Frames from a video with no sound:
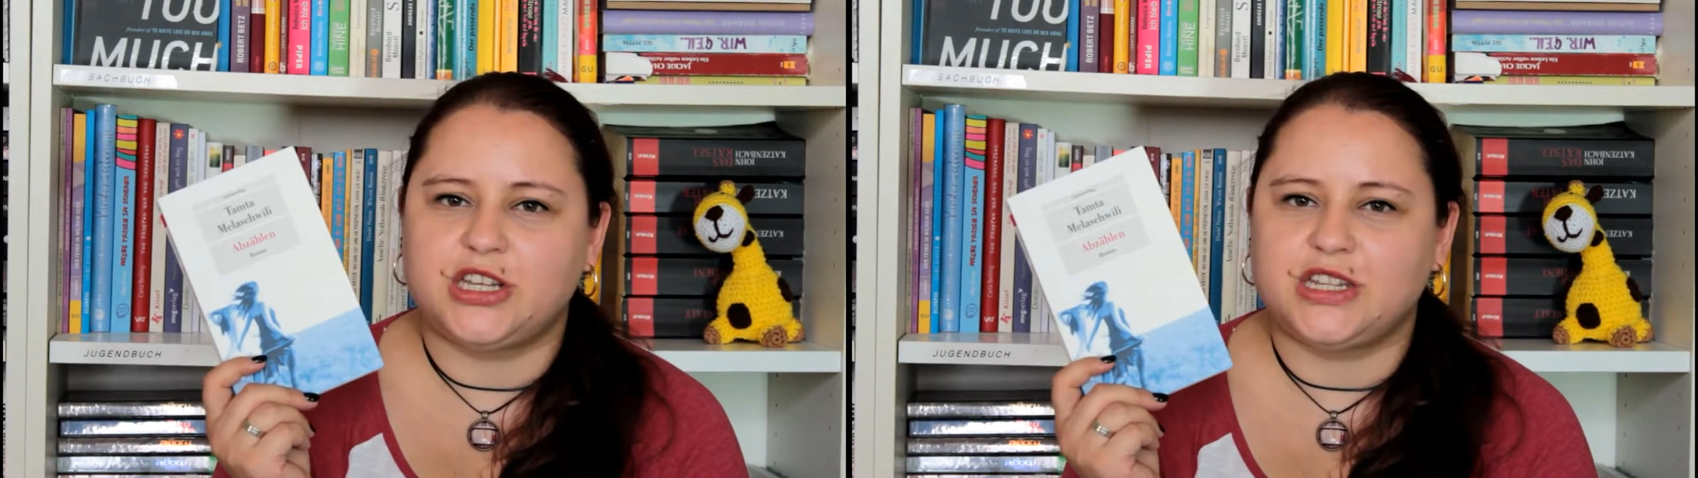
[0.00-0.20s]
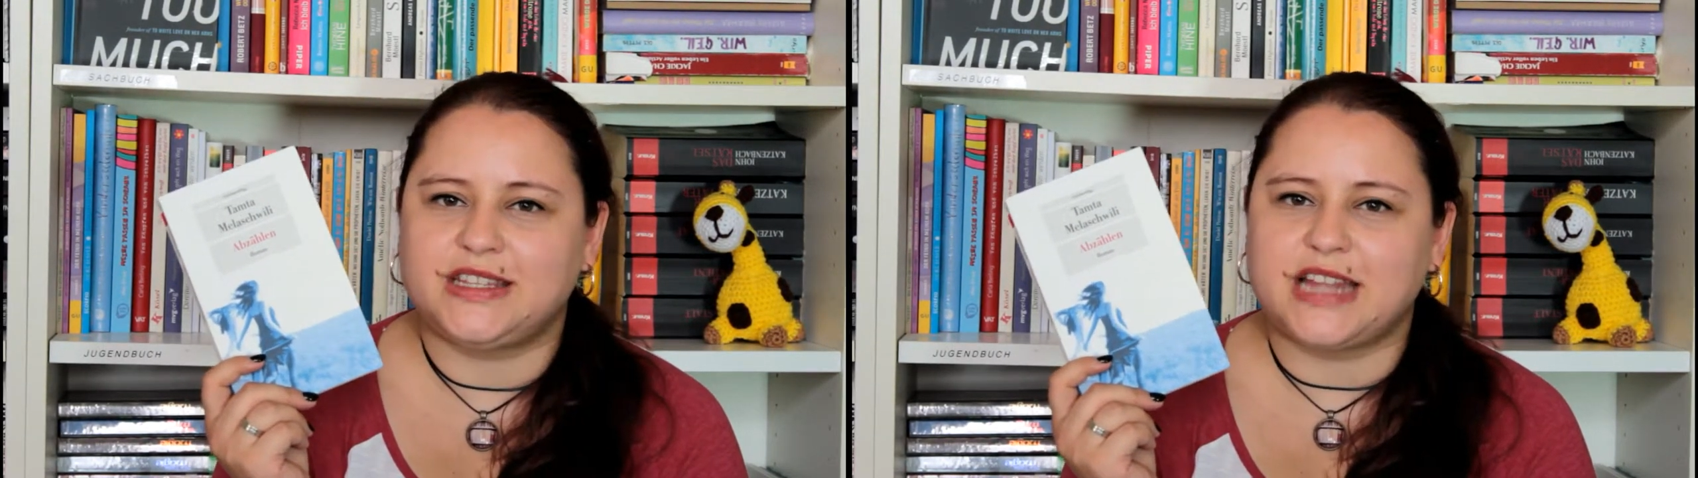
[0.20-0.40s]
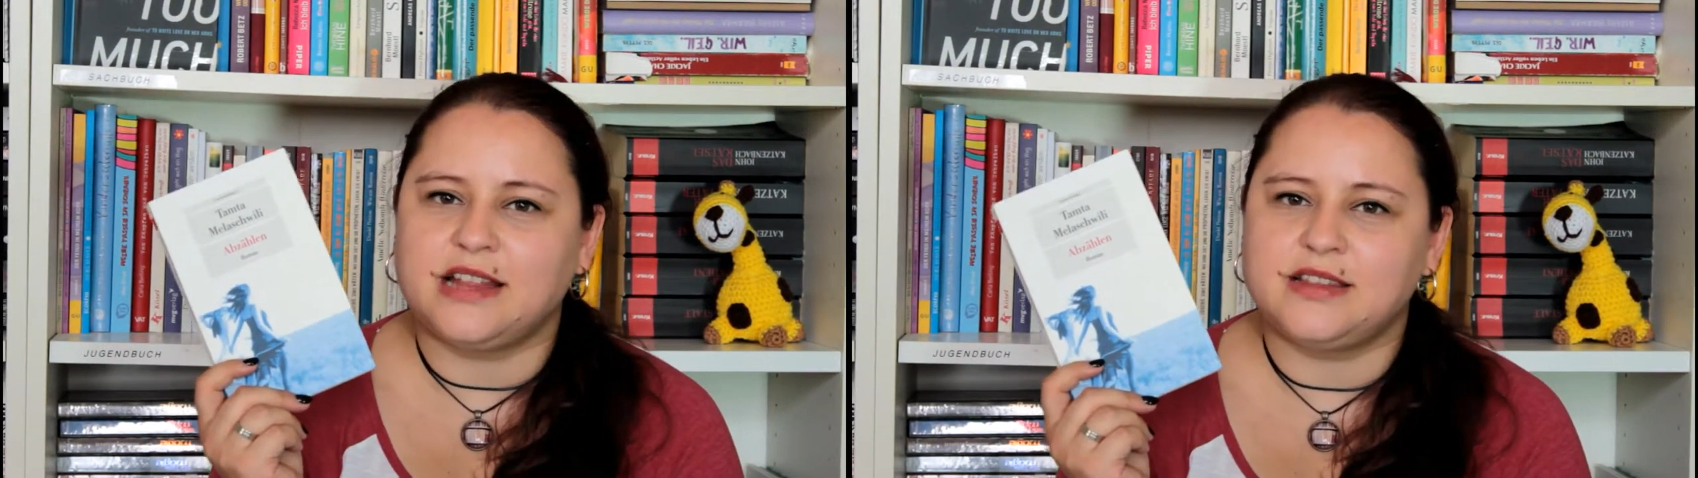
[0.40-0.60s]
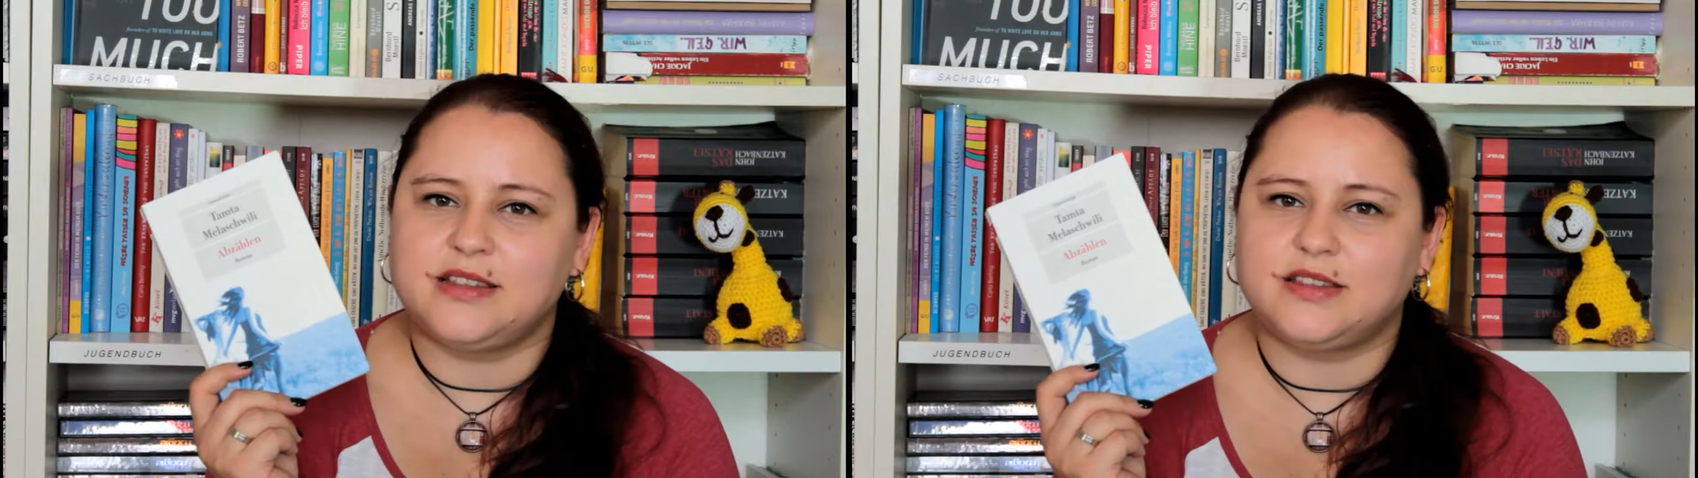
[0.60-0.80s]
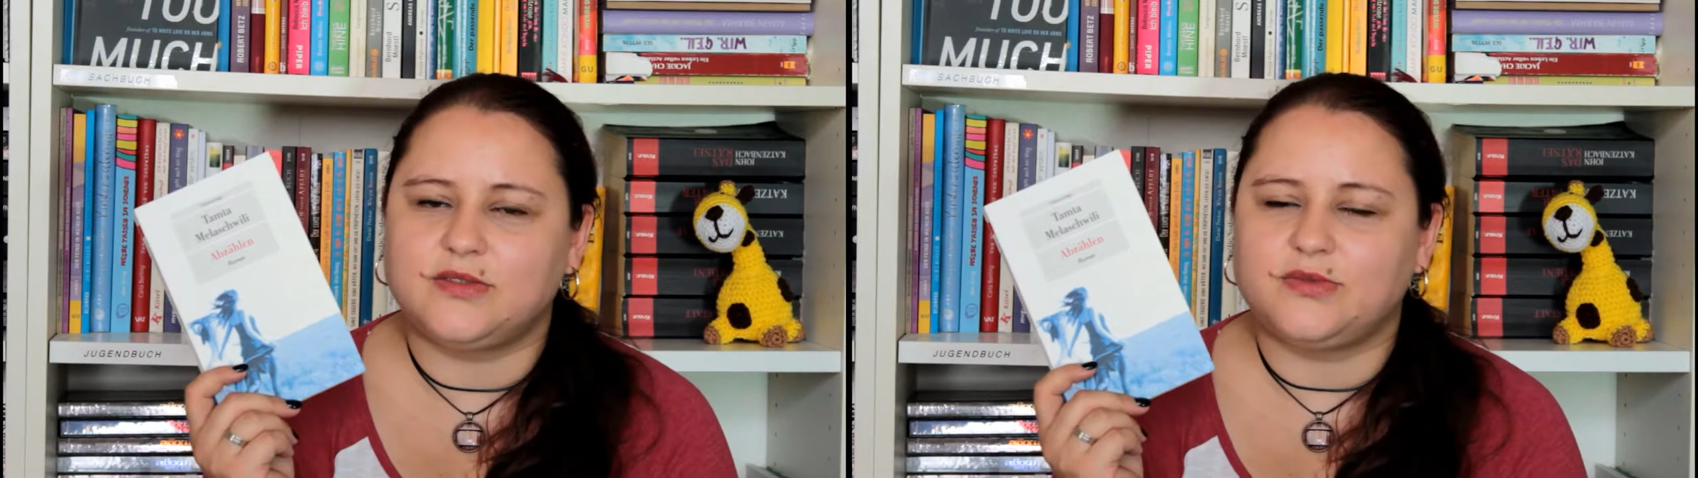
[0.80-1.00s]

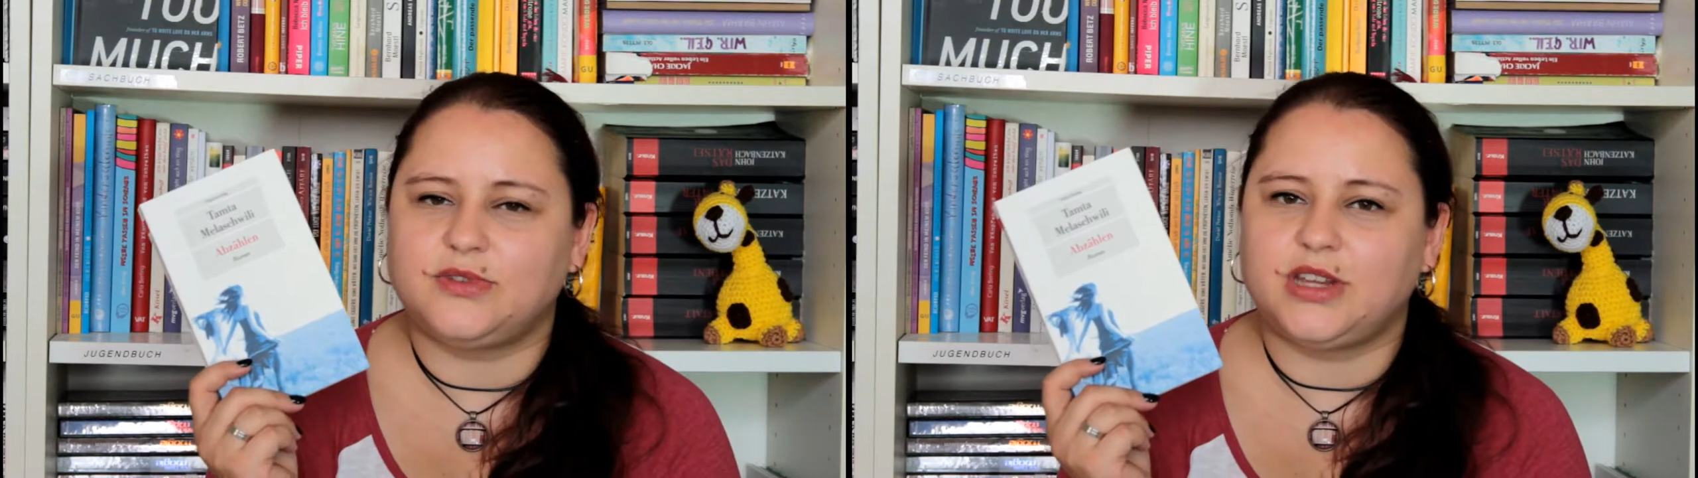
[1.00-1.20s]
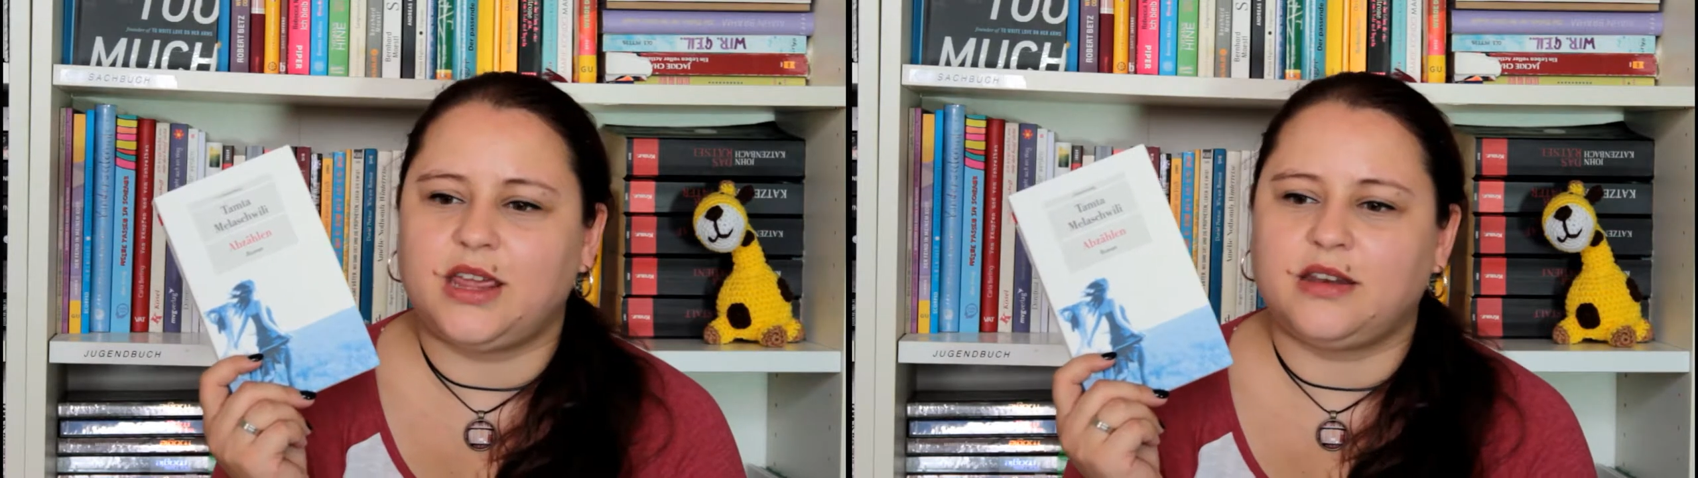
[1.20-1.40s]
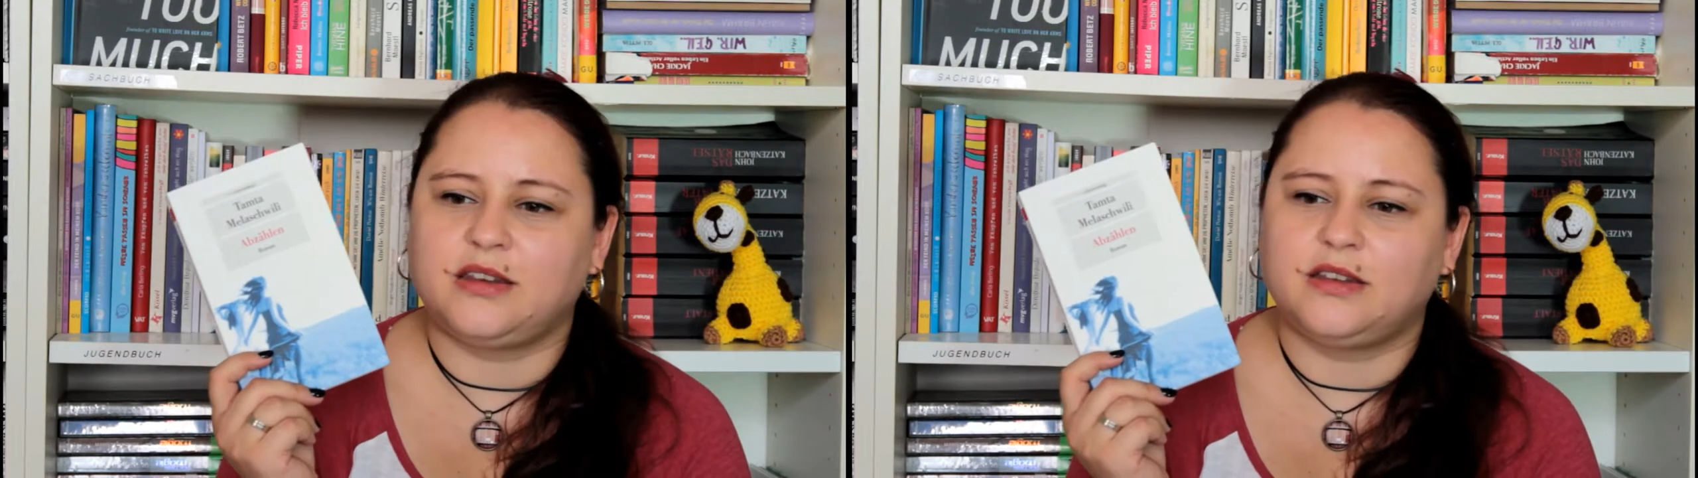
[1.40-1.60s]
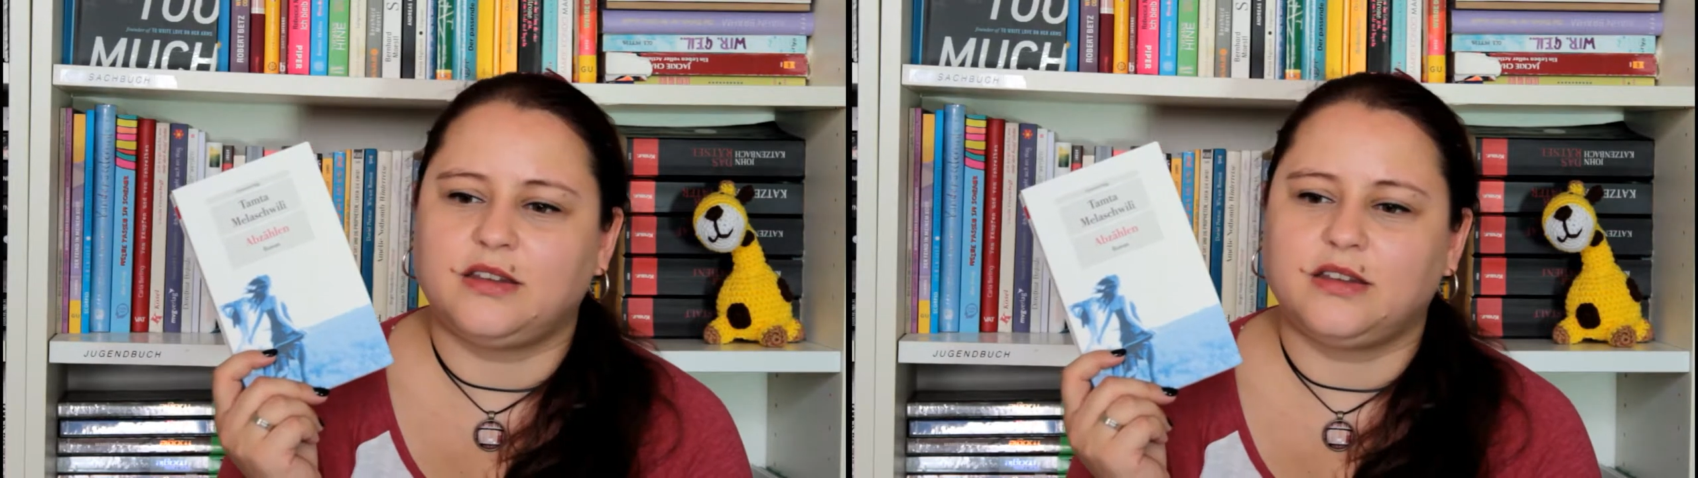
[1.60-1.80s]
Distanz zu den,